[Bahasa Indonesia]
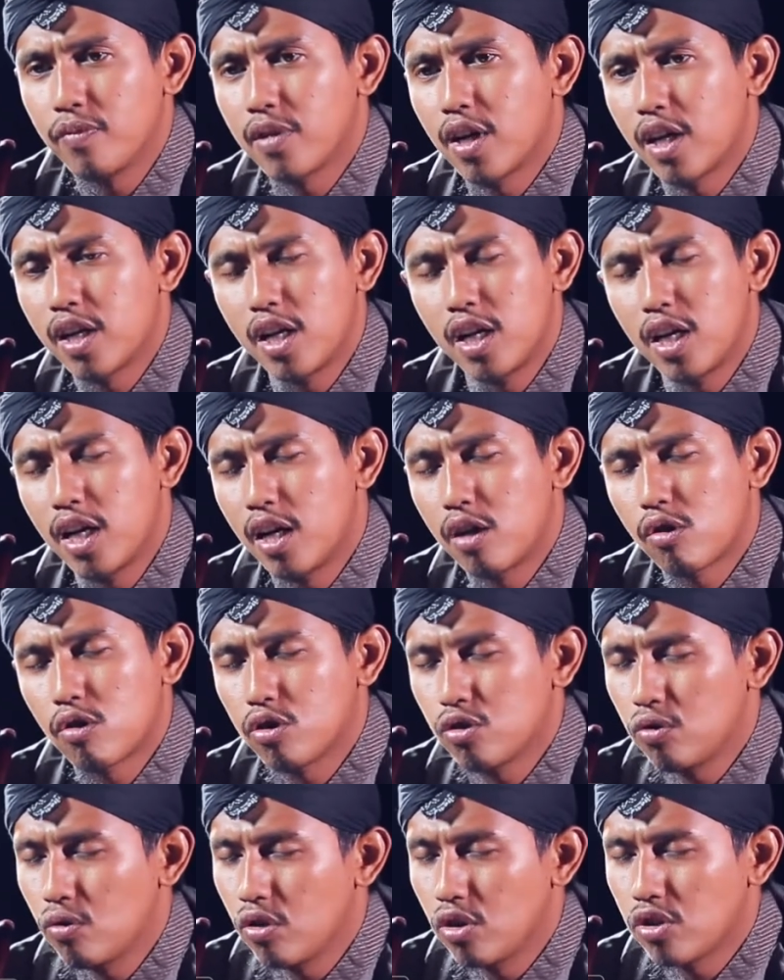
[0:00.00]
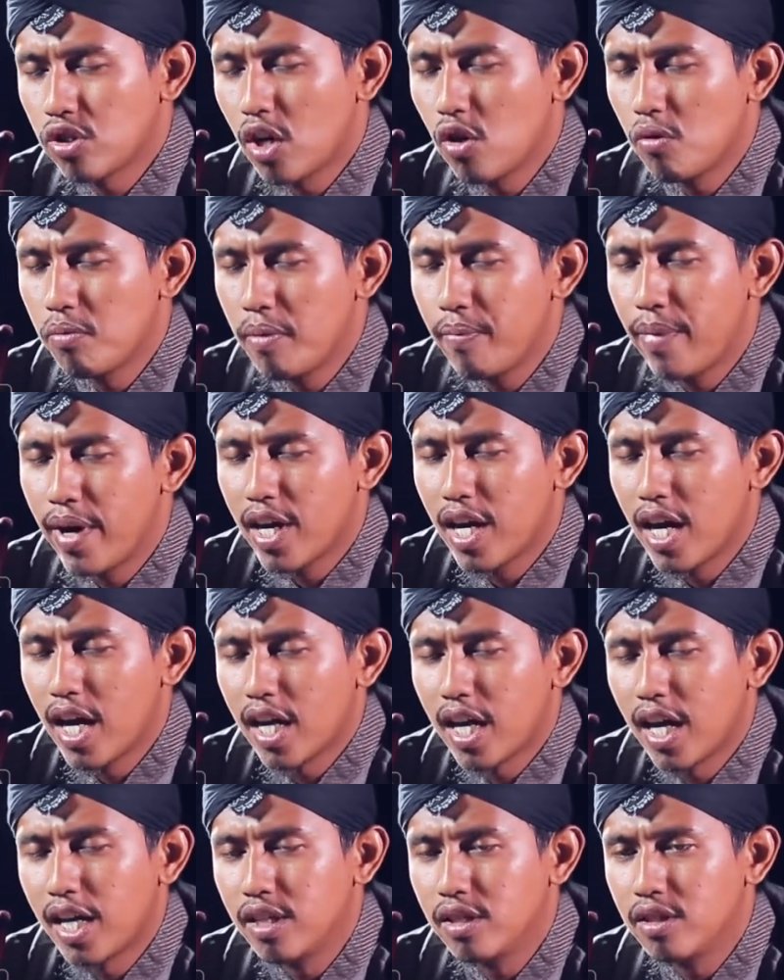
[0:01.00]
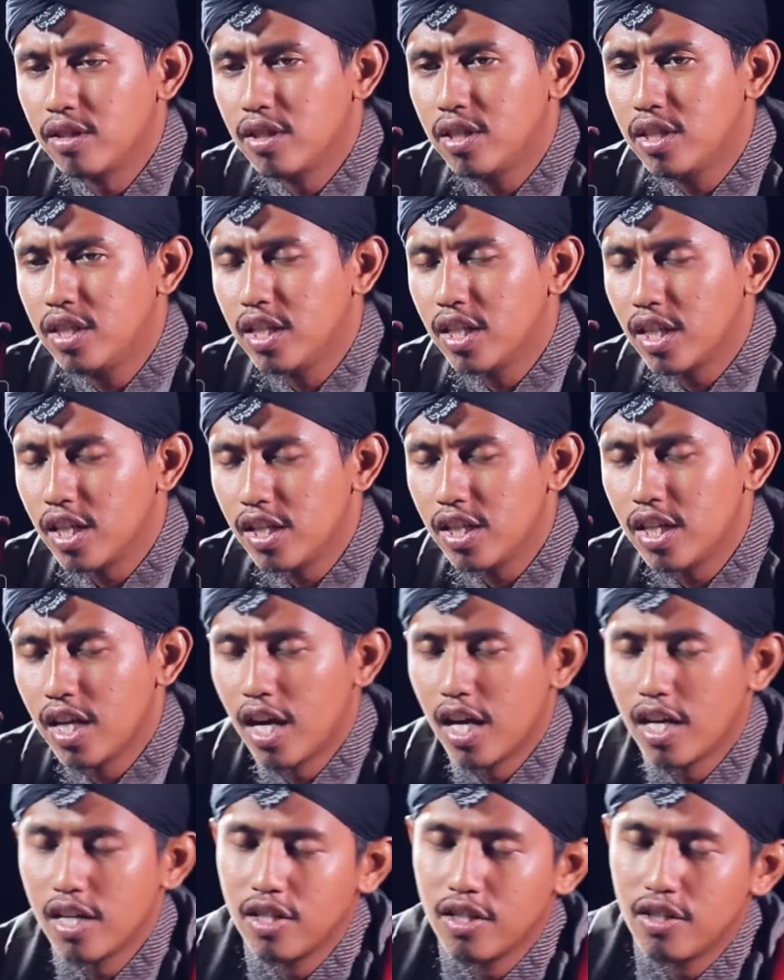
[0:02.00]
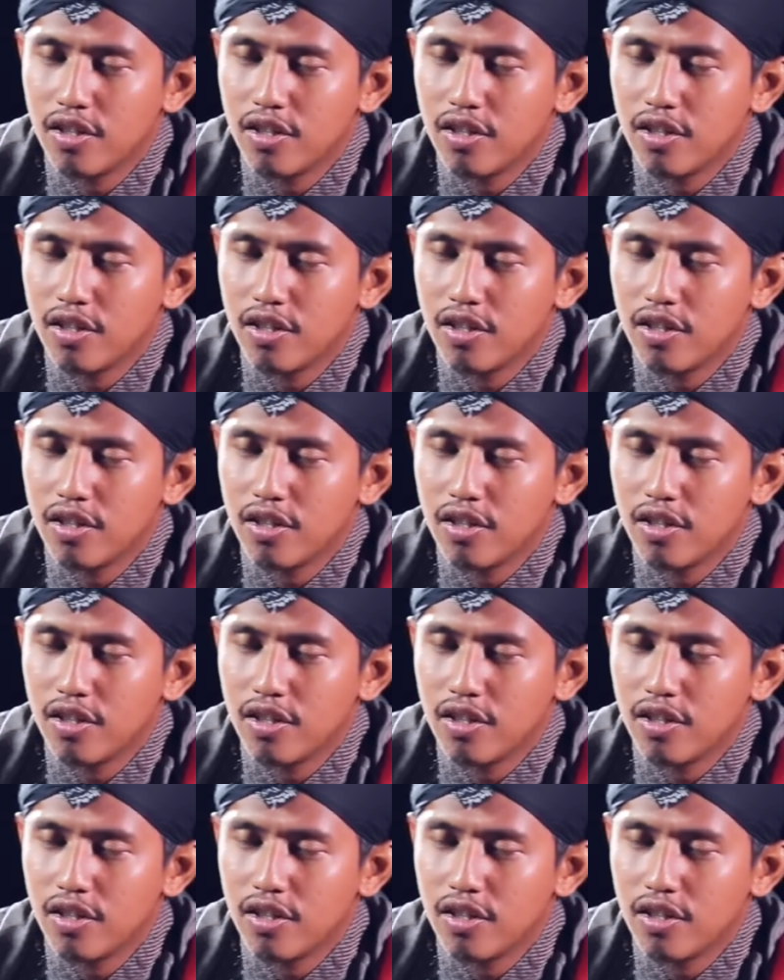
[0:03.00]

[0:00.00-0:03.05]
karena Rasulullah selalu membanggakan dirinya